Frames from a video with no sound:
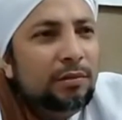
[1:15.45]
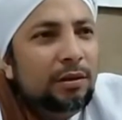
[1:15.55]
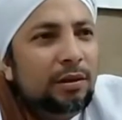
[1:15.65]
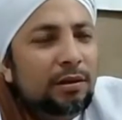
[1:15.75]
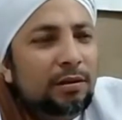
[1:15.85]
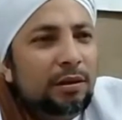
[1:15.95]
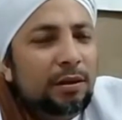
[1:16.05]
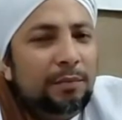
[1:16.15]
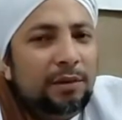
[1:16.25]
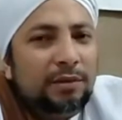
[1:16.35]
ya
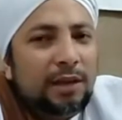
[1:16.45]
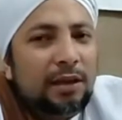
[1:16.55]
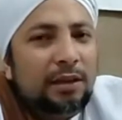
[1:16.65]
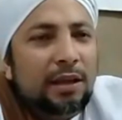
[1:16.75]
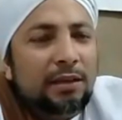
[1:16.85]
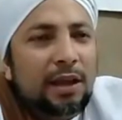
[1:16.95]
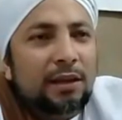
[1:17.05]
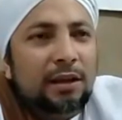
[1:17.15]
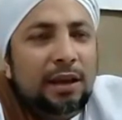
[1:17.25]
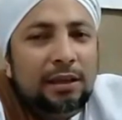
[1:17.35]
dalam
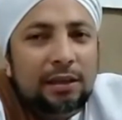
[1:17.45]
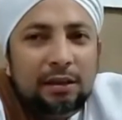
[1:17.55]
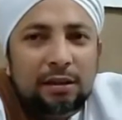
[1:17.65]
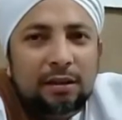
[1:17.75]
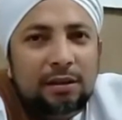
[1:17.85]
kesehariannya adalah il